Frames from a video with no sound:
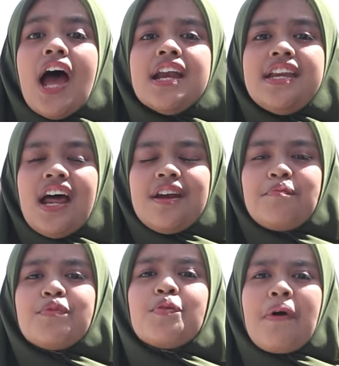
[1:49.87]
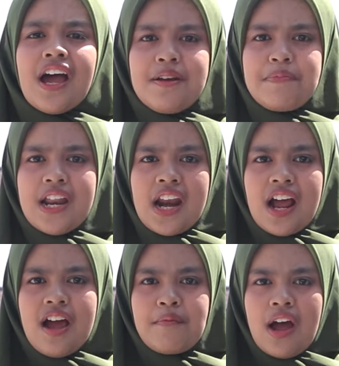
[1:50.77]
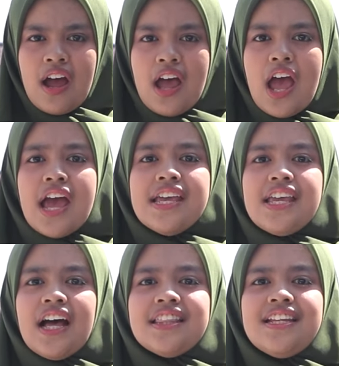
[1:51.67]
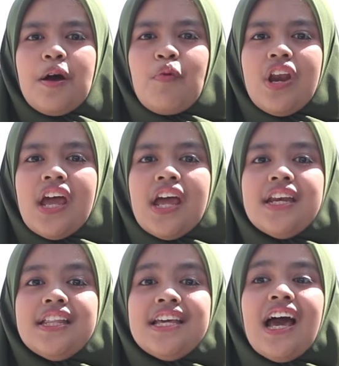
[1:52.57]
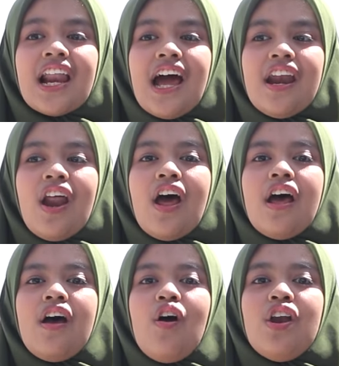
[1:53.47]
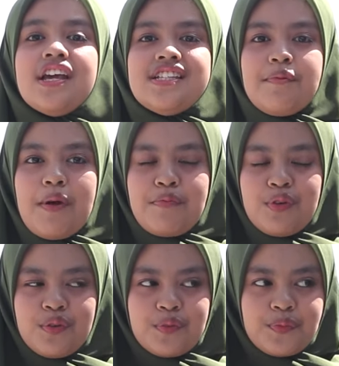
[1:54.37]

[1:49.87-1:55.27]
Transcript: dan merupakan pilar agama yang tidak boleh ditinggalkan oleh siapapun.